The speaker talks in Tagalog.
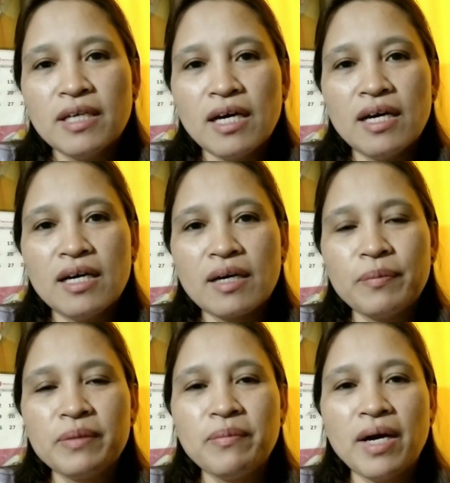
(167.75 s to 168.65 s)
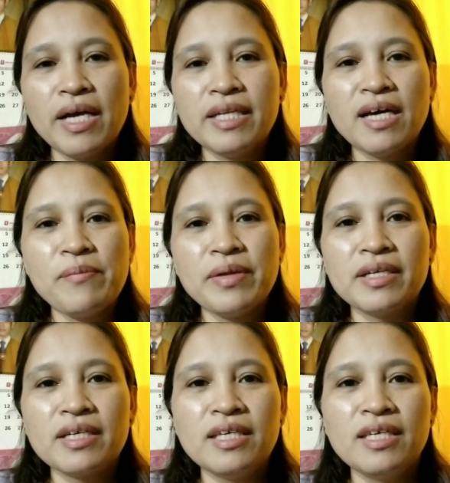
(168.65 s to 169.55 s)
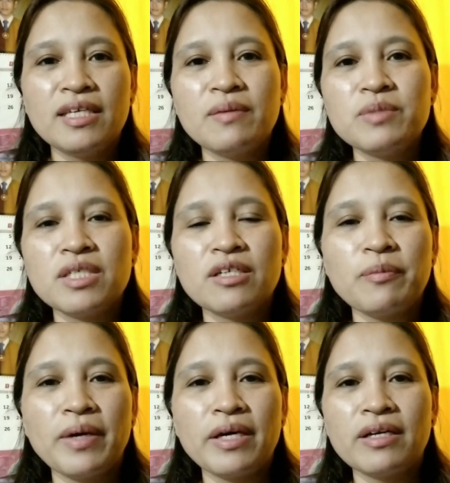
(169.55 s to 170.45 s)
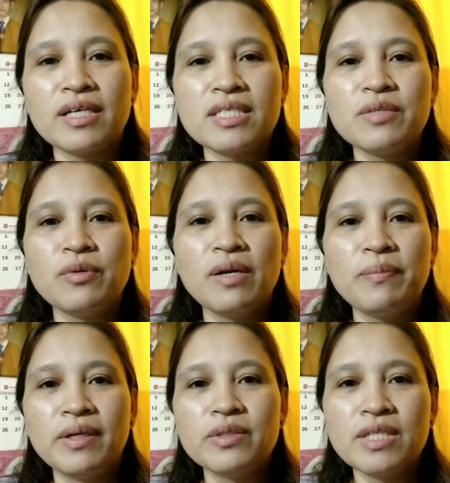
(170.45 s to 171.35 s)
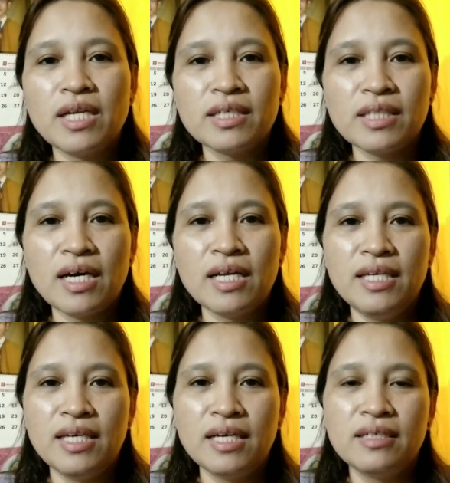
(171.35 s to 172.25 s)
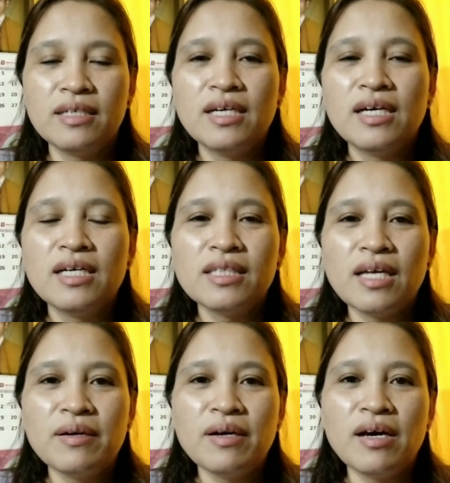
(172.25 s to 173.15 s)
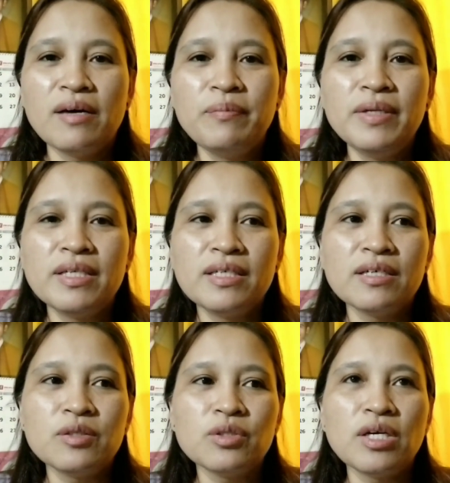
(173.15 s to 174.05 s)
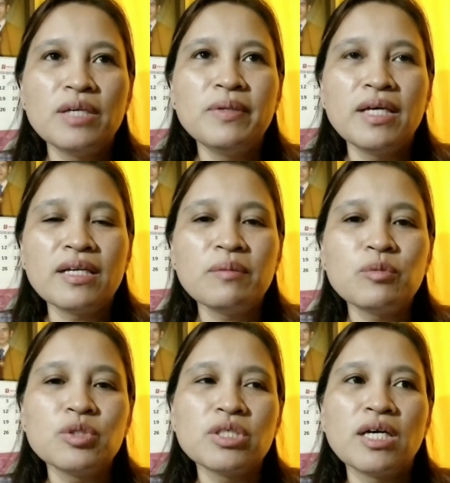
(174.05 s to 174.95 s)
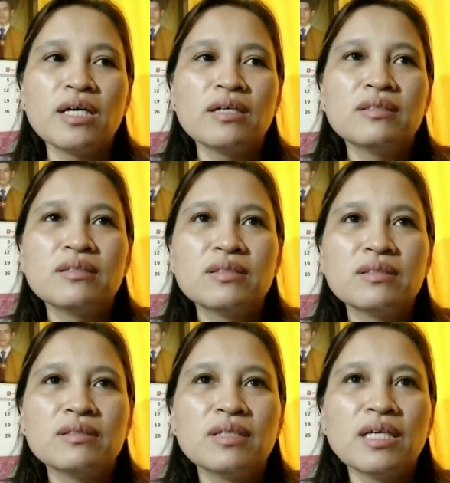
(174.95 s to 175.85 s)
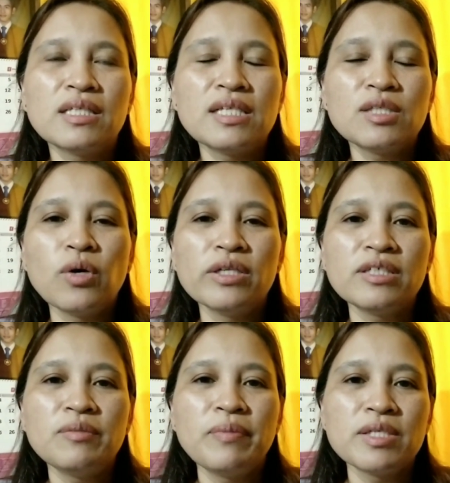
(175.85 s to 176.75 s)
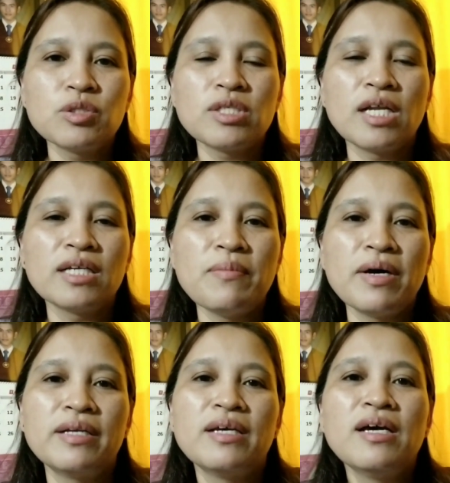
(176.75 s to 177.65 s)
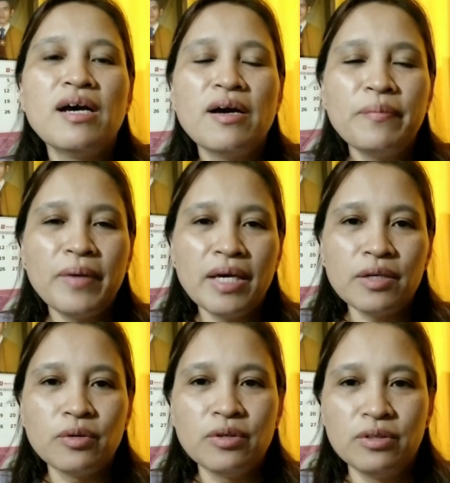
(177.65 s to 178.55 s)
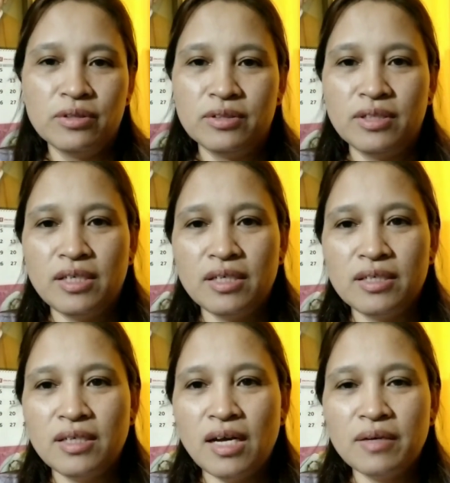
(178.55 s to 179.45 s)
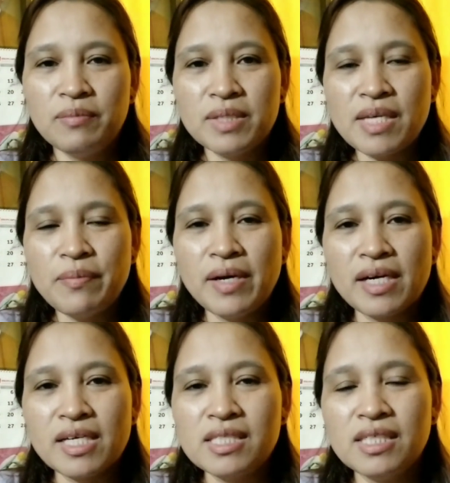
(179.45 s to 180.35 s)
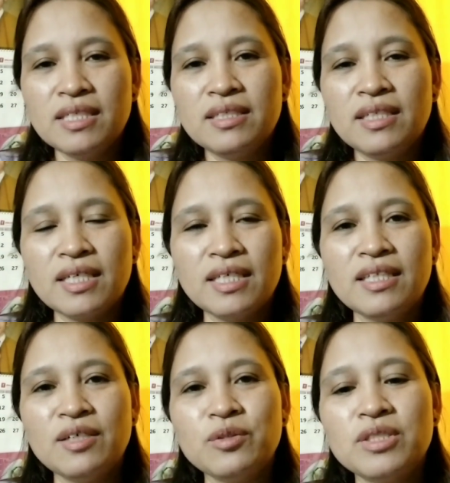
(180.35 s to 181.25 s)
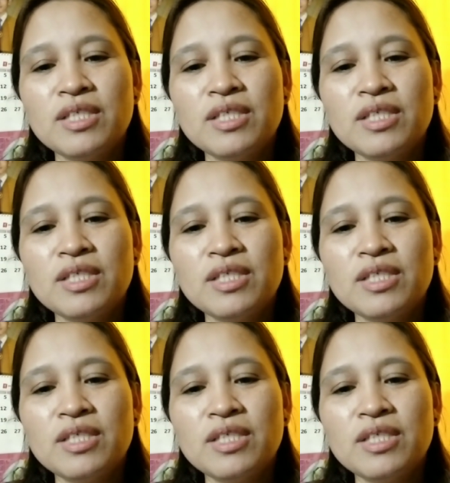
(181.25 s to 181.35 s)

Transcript: uh, kapitbahay namin nang hihiram siya ng pera kasi wala pa daw silang tanghalian. Ta uh, binigyan ko ay pinahiram ko siya at 200 pesos lang naman. Pero ang masama kasi nakita ko